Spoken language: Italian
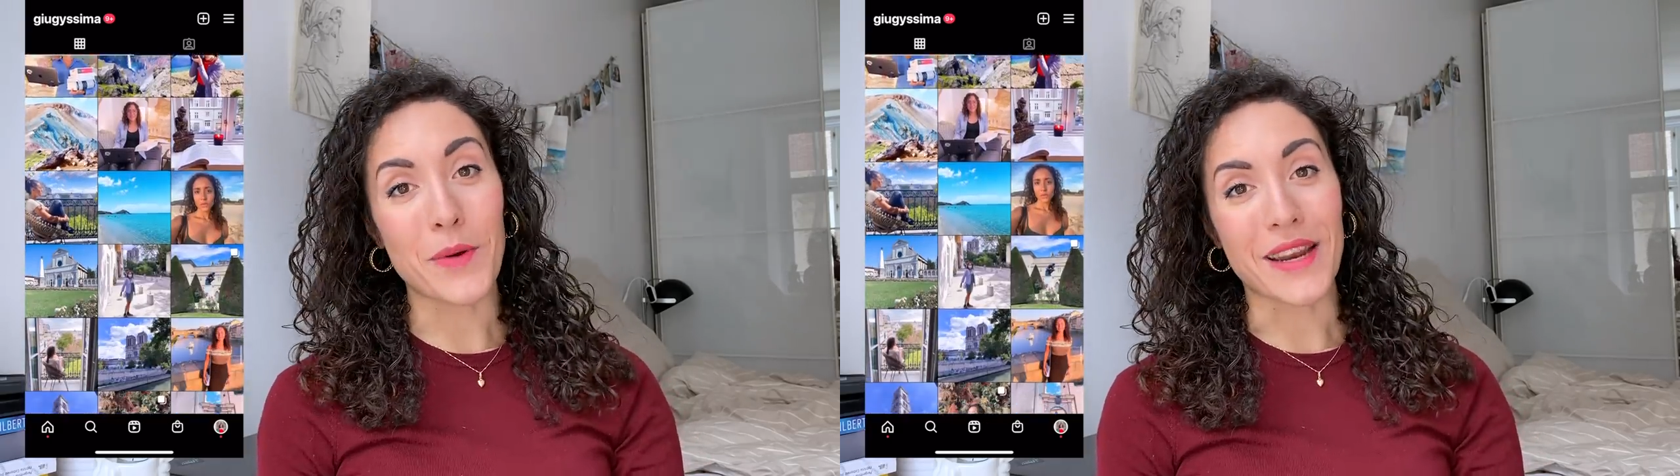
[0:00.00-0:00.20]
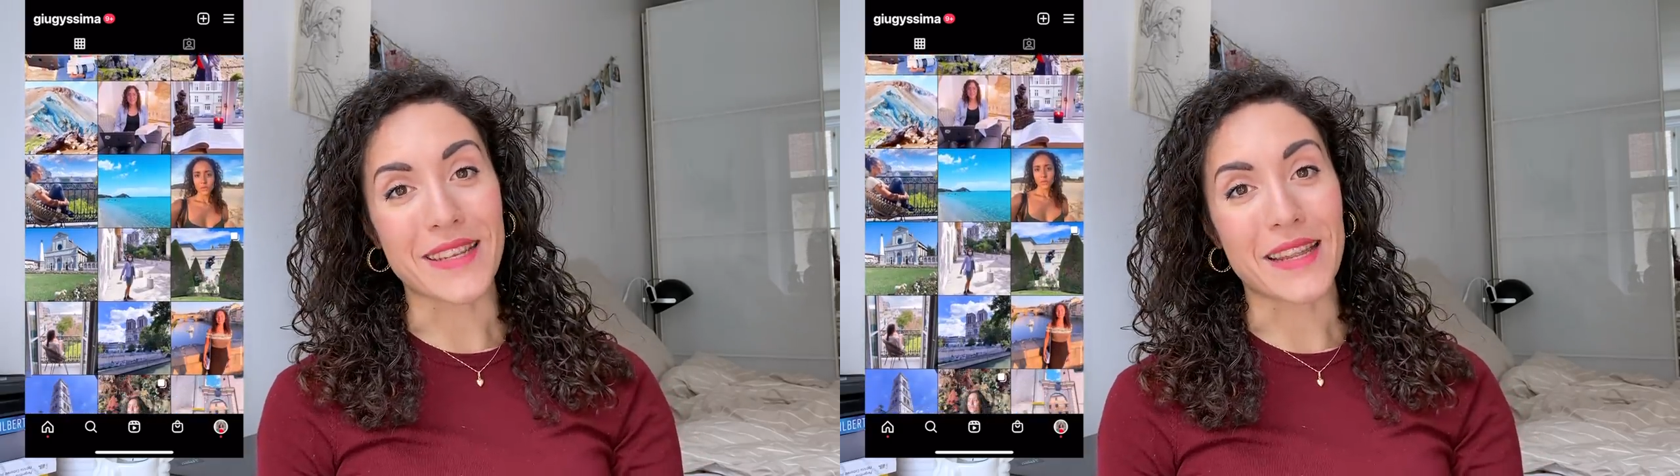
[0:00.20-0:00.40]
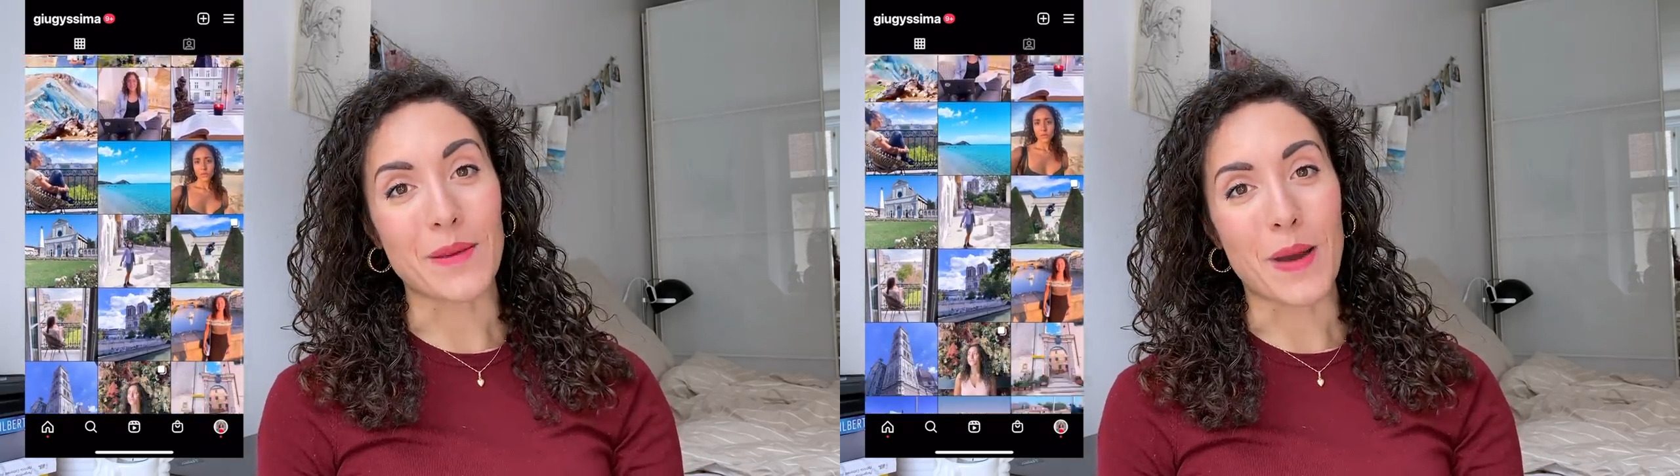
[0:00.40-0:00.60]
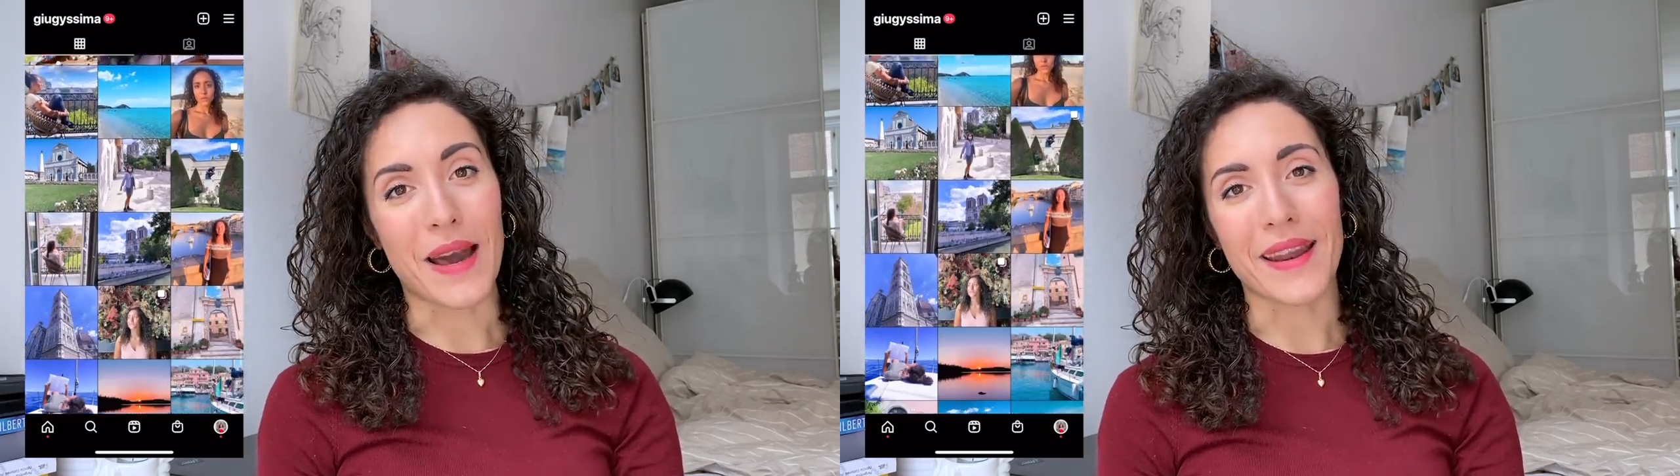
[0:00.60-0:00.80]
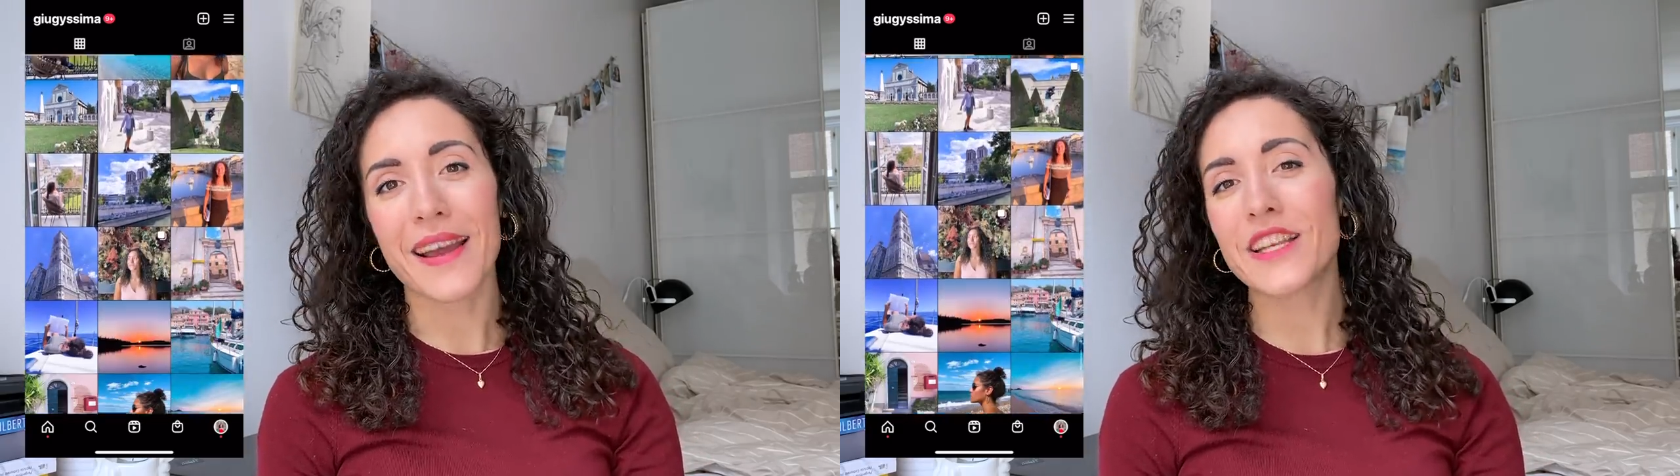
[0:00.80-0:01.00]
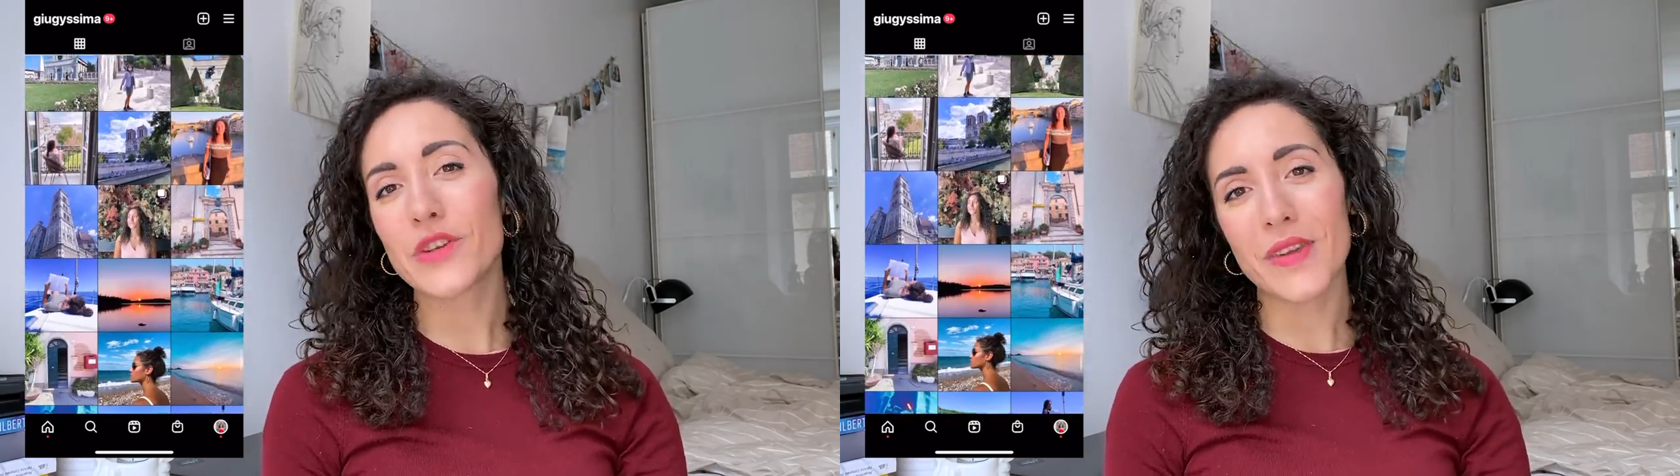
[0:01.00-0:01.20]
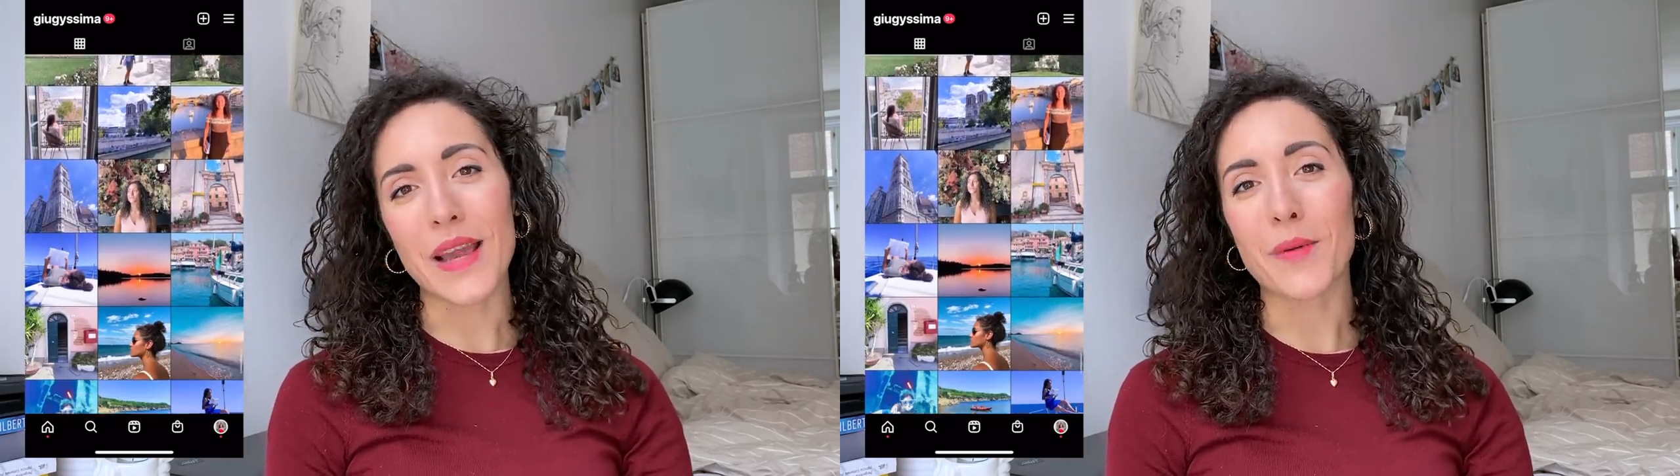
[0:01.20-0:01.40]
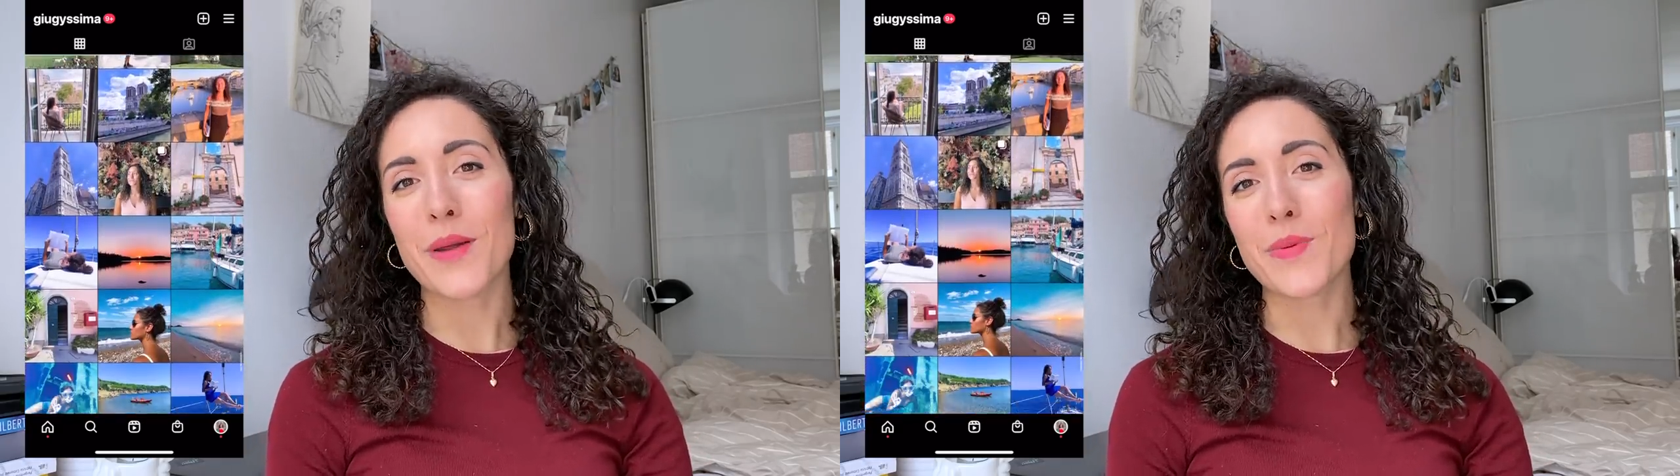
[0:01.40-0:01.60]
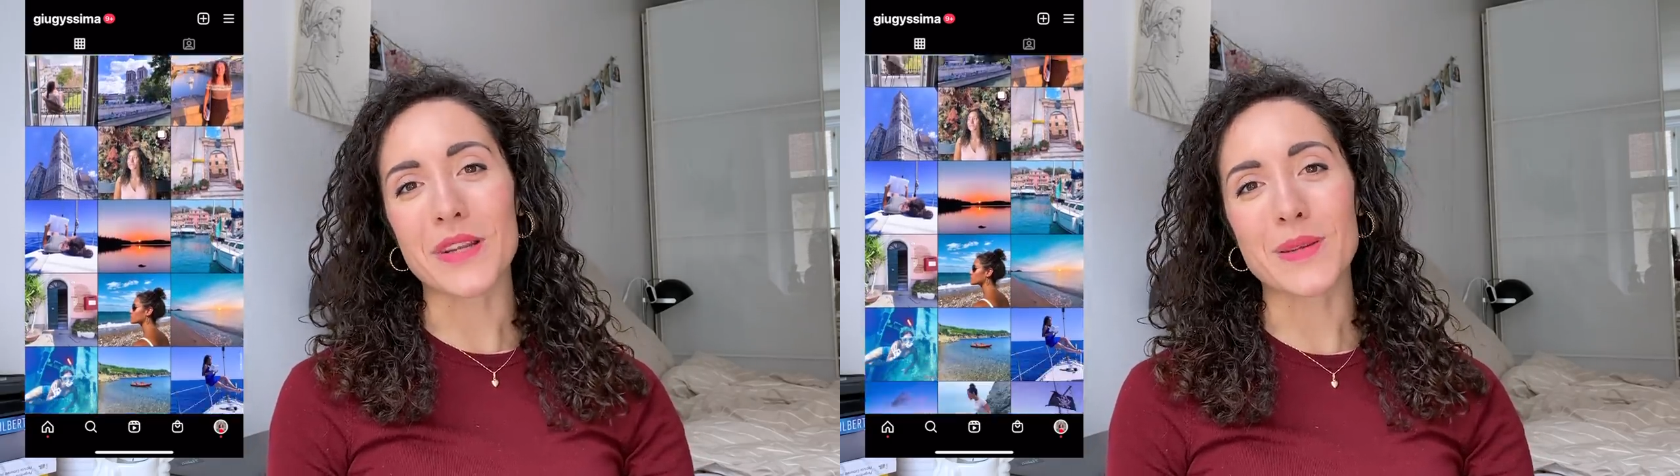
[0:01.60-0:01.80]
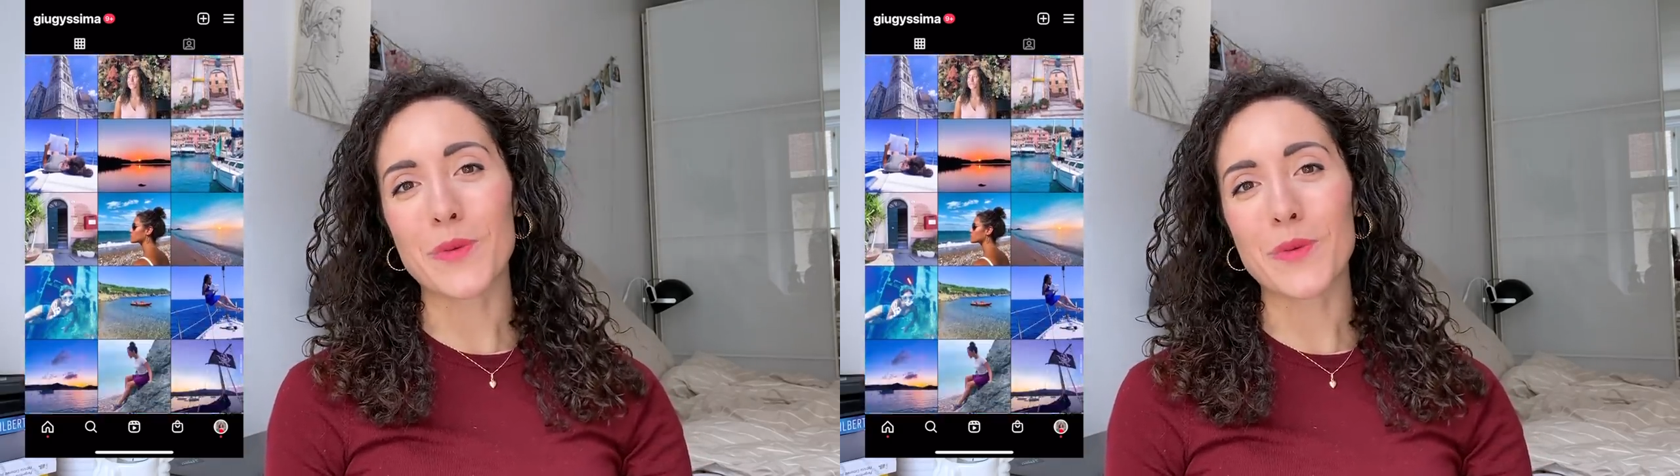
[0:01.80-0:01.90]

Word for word: buona settimana e ci vediamo nel prossimo